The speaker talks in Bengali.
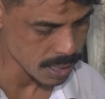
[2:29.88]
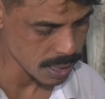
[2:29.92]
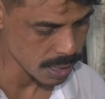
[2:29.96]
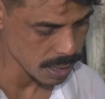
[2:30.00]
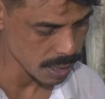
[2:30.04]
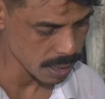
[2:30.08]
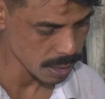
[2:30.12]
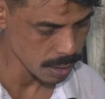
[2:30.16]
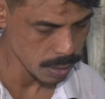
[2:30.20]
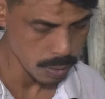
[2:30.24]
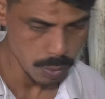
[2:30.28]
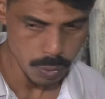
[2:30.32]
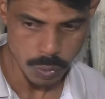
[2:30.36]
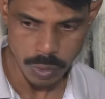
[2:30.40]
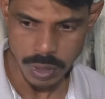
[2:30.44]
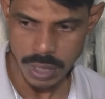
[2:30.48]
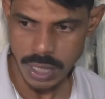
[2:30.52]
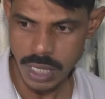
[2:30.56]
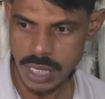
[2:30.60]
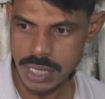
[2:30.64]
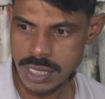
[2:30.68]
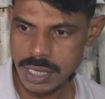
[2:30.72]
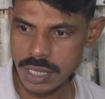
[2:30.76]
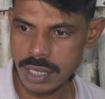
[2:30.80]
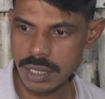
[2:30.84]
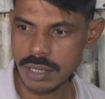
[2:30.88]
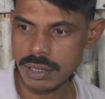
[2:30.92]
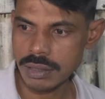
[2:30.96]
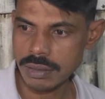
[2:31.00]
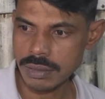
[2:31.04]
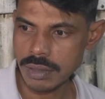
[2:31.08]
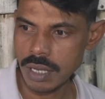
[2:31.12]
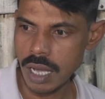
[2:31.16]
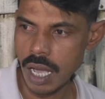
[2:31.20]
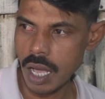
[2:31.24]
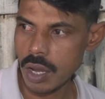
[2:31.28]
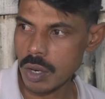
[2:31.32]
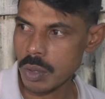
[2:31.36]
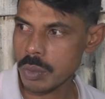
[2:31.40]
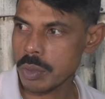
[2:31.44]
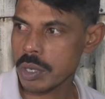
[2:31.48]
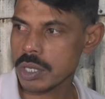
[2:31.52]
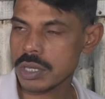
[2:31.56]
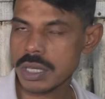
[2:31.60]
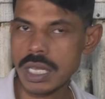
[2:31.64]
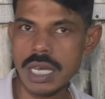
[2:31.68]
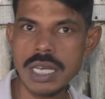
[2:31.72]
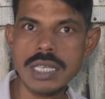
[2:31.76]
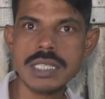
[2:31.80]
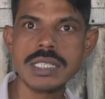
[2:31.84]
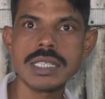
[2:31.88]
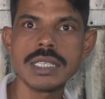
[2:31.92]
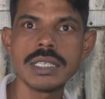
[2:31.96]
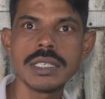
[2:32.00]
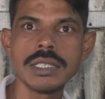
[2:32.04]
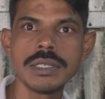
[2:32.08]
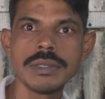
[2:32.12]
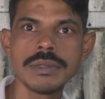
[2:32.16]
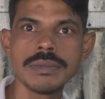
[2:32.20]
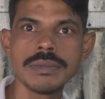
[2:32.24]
আছে রুটি আছে আলু ভর্তা আছে